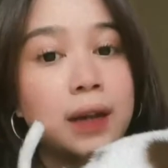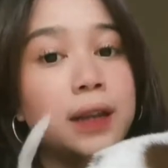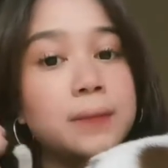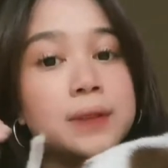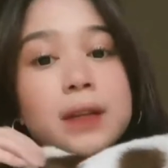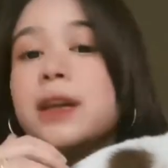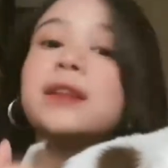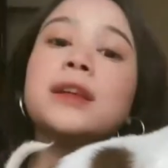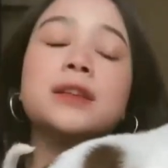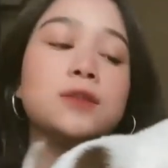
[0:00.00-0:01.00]
Kalian bisa
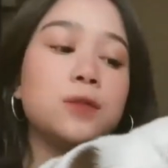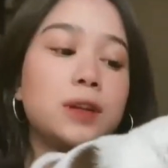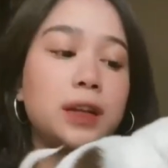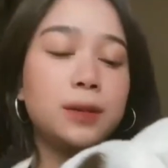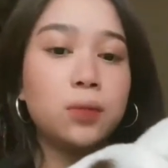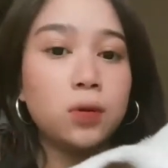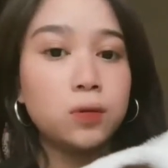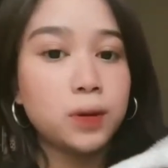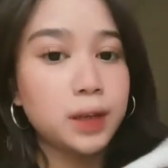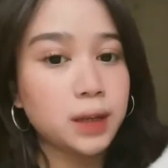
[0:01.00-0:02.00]
lihat tekstur dari
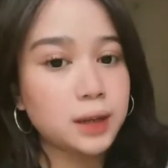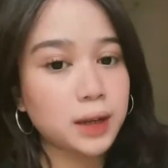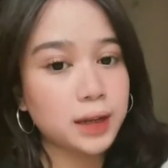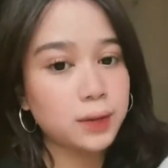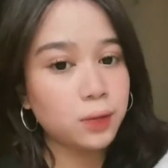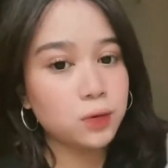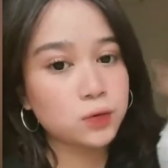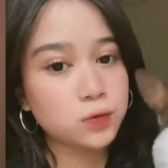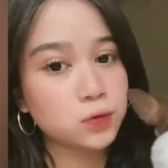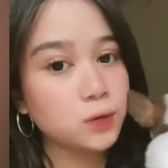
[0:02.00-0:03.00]
bolu ini, nah ini bolu
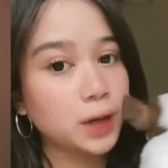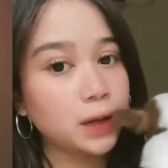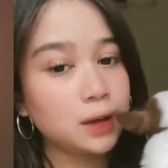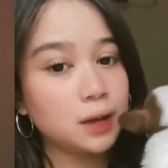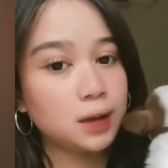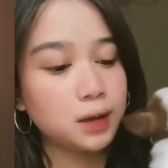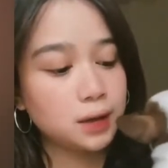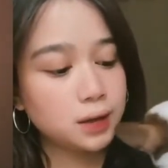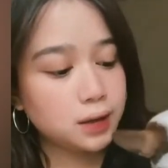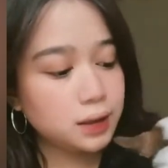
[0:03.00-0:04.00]
susu ya.
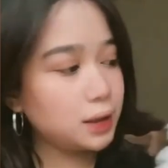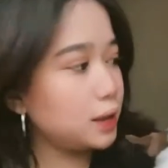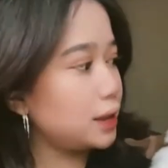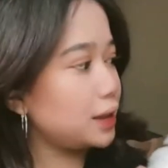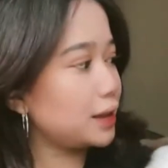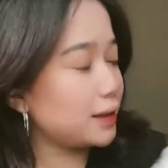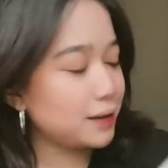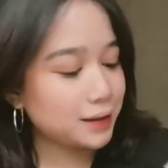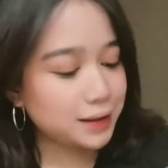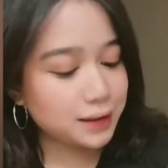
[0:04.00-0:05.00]
Ini
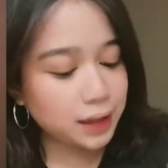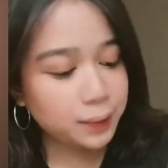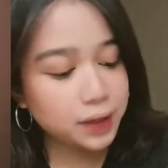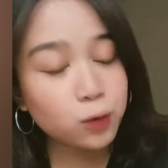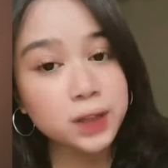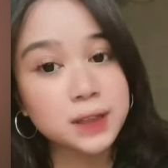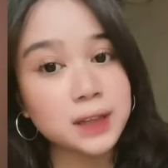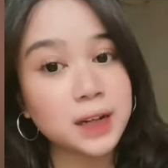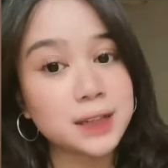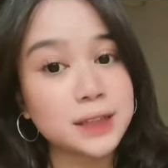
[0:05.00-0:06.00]
tapi kuat
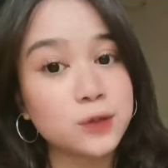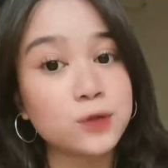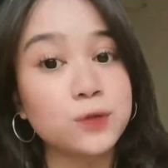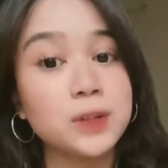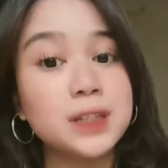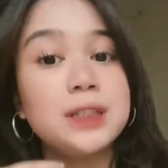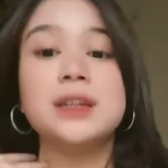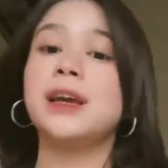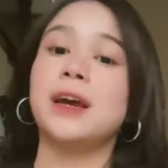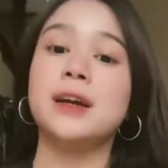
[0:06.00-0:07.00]
dirasa susunya
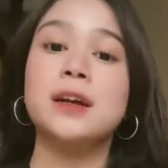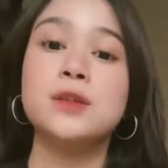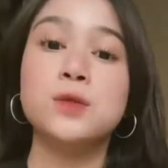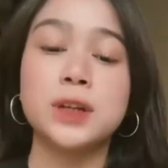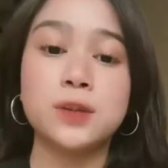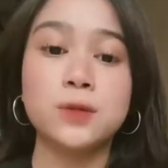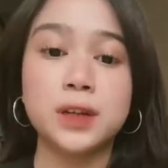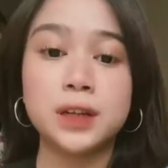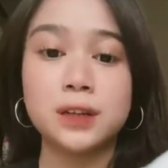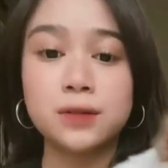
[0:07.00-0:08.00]
jadi kayak agak
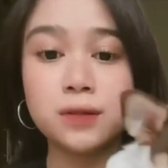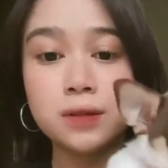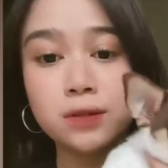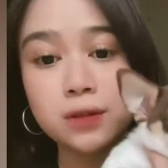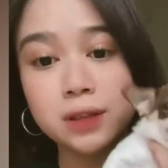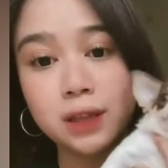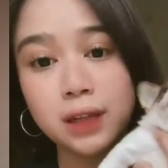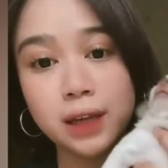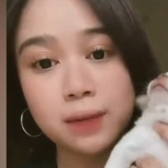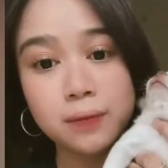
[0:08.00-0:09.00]
gurih-gurih gitu terus
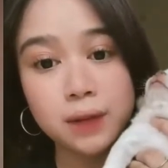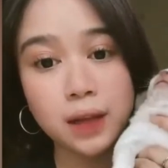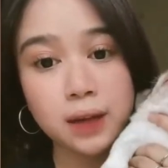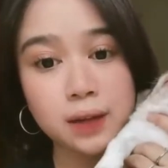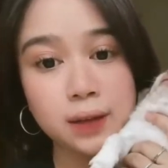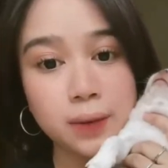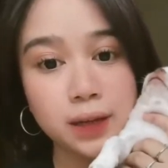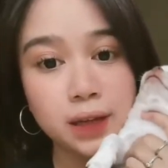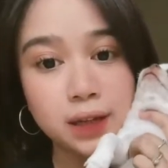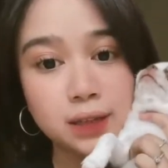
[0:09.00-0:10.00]
nih lihat nah di
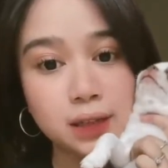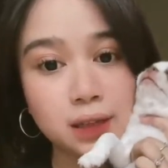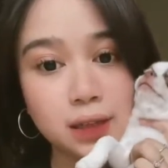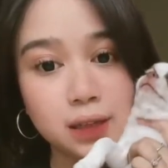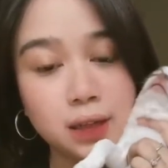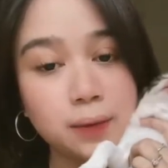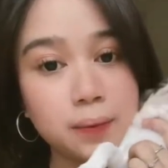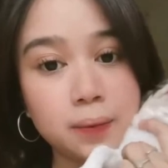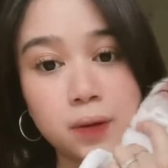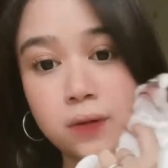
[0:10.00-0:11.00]
bagian sininya dia
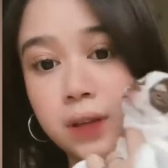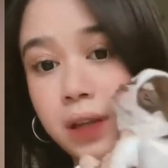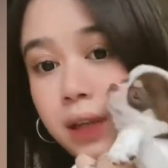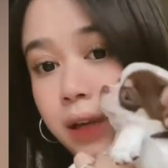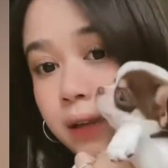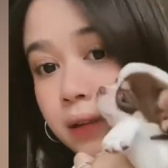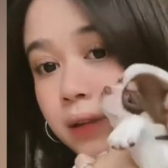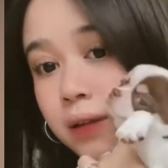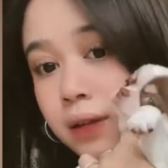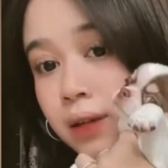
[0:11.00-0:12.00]
perutnya nih ya
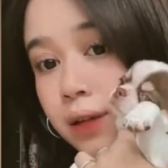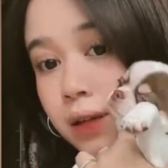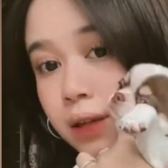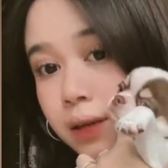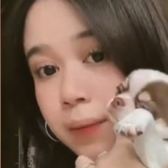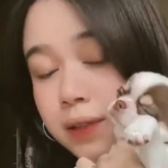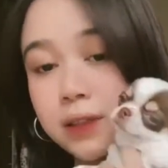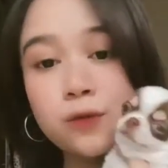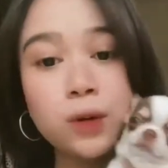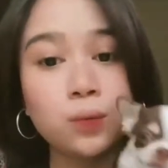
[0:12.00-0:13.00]
ini
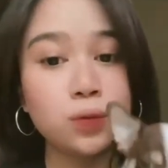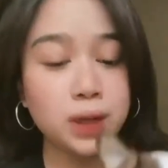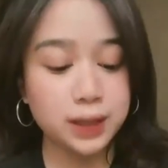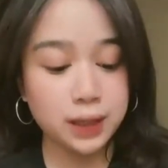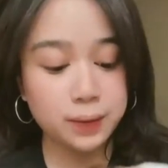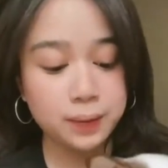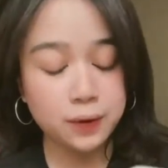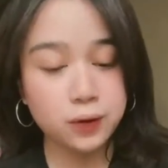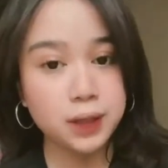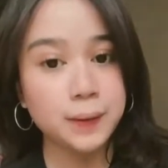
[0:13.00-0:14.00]
masih dua bulan tapi
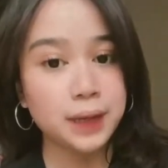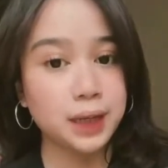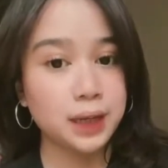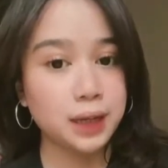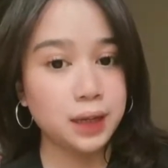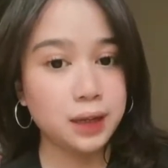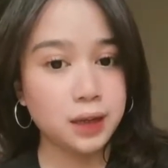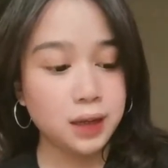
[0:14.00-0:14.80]
perutnya begini